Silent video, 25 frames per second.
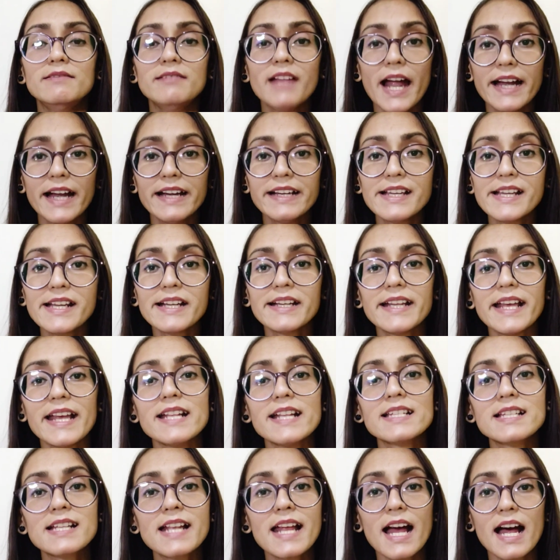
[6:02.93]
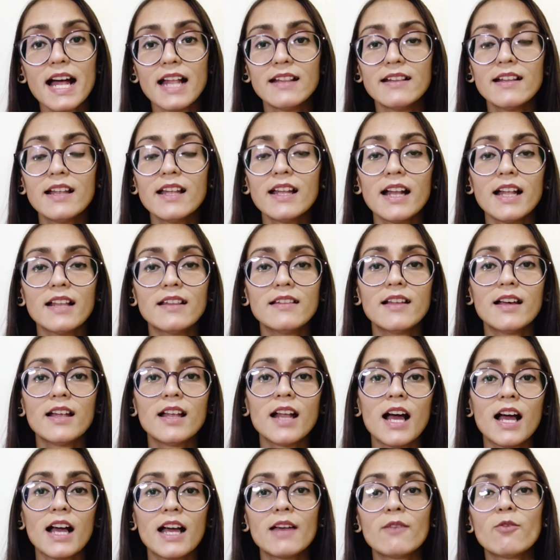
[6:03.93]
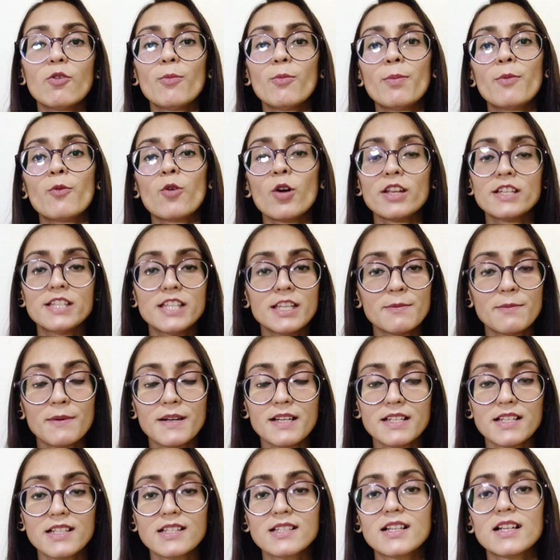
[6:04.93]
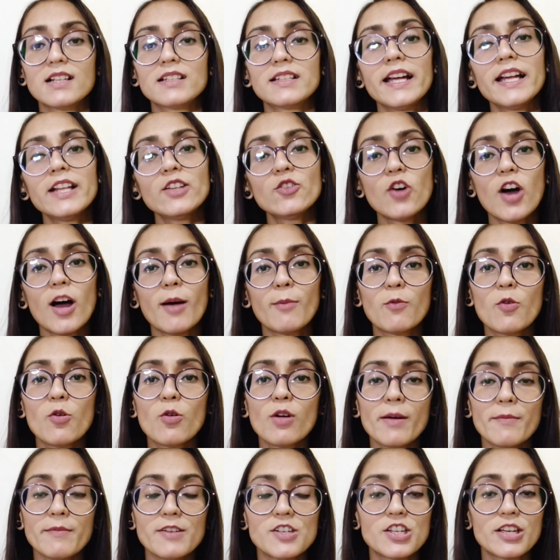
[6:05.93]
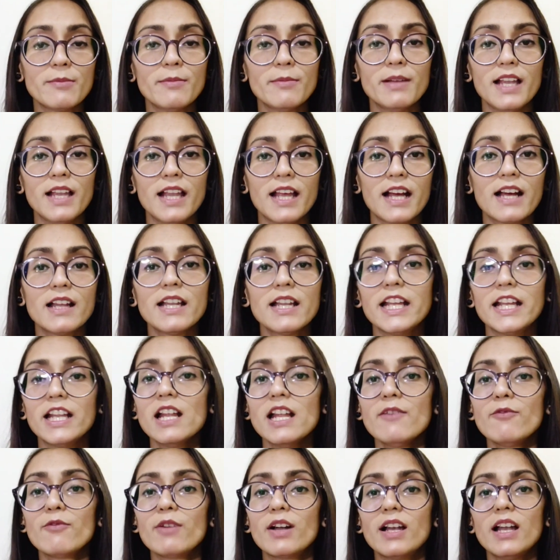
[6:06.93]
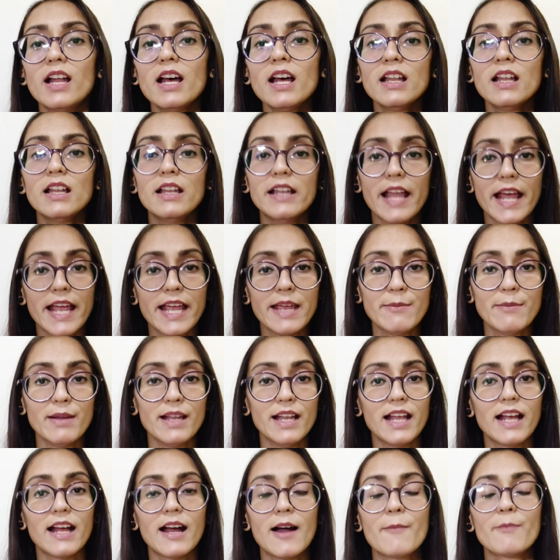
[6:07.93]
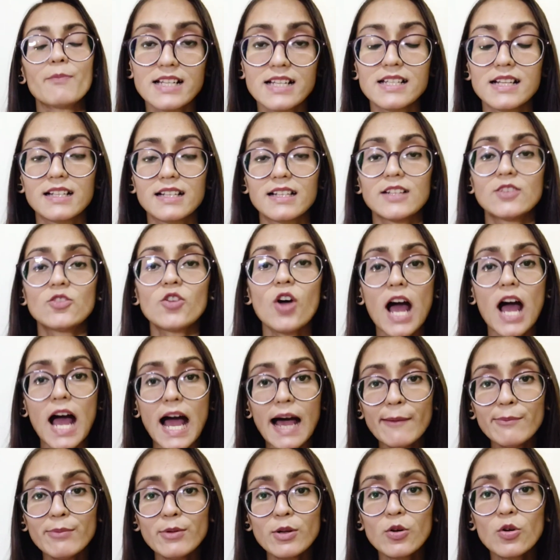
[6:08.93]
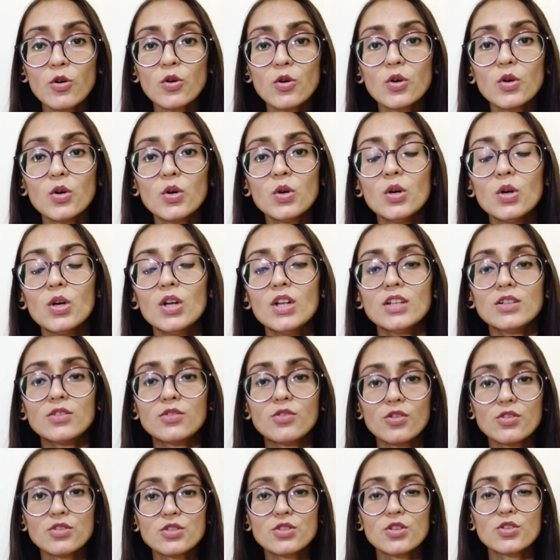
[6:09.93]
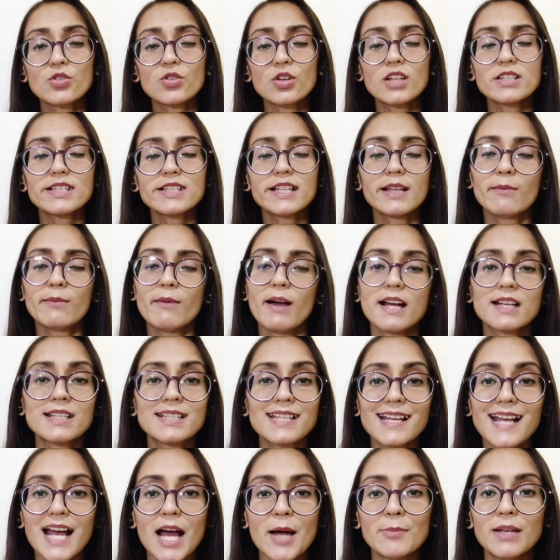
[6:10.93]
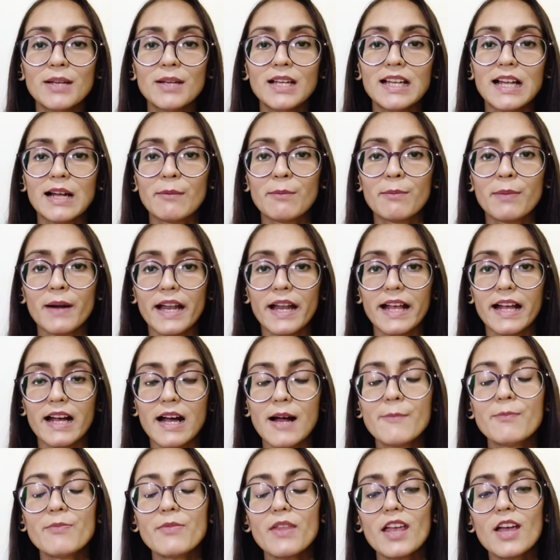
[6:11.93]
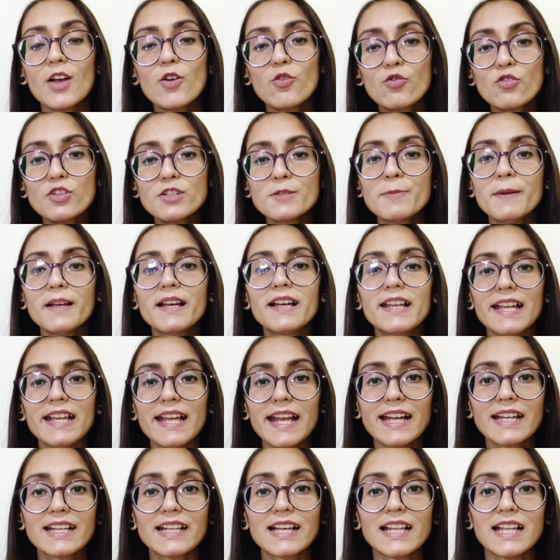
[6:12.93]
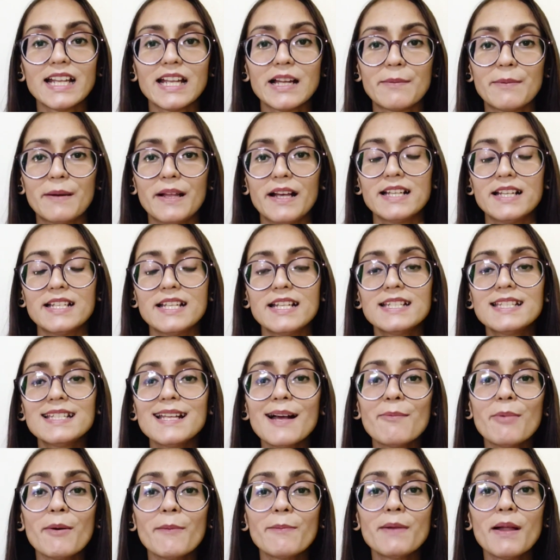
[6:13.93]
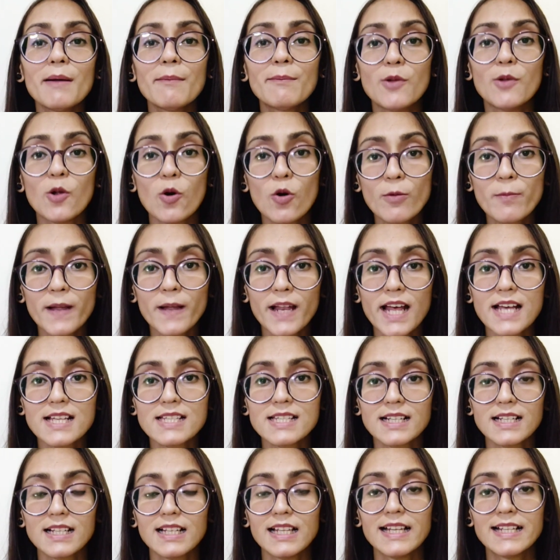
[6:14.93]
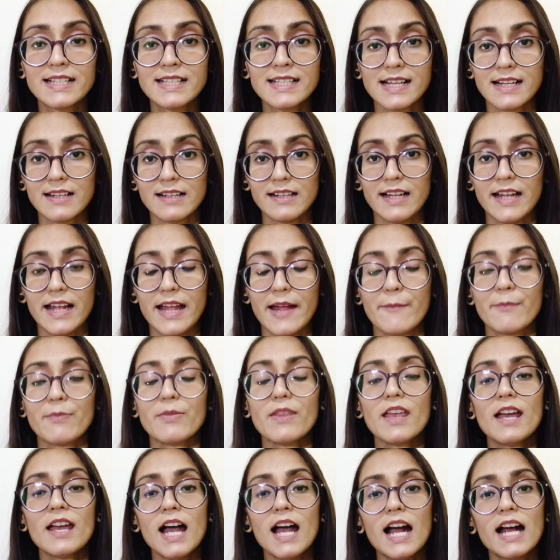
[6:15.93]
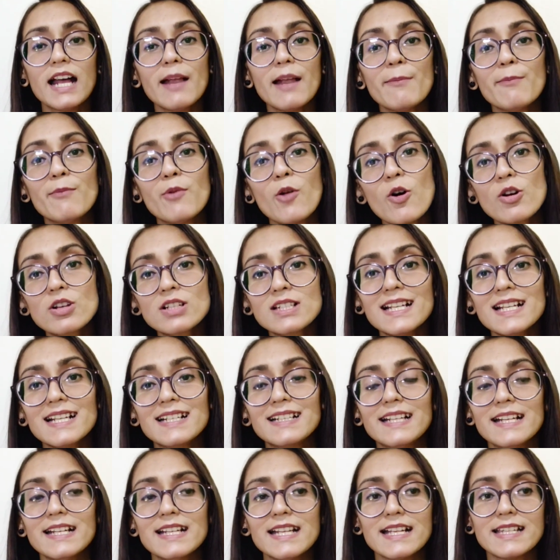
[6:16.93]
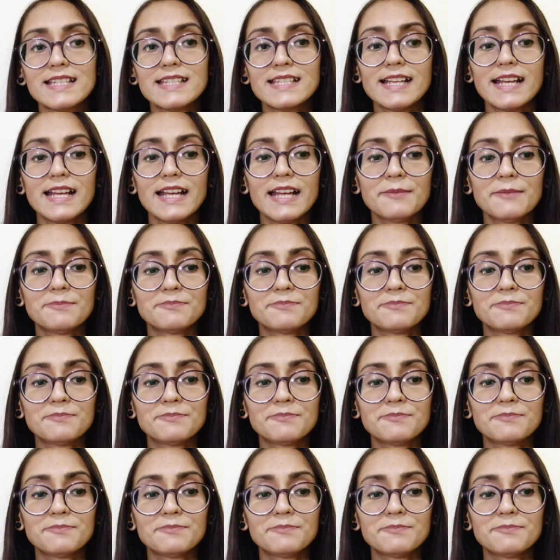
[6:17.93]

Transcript: 90 डेज के अंदर अंदर अगर वो कोई चीज परचेस करता है तो आपको कमीशन मिलेगा नहीं ना वरना नहीं मिलेगा कर सकते तो आप लोगों को दोस्तों थोड़ा सा दिमाग से काम लेना पड़ेगा कुछ भी क्रिएट करना पड़ेगा जैसे आप अपना ब्लॉग बना सक लिख सकते हैं अगर आप ब्लॉग्स लिखते हैं जैसे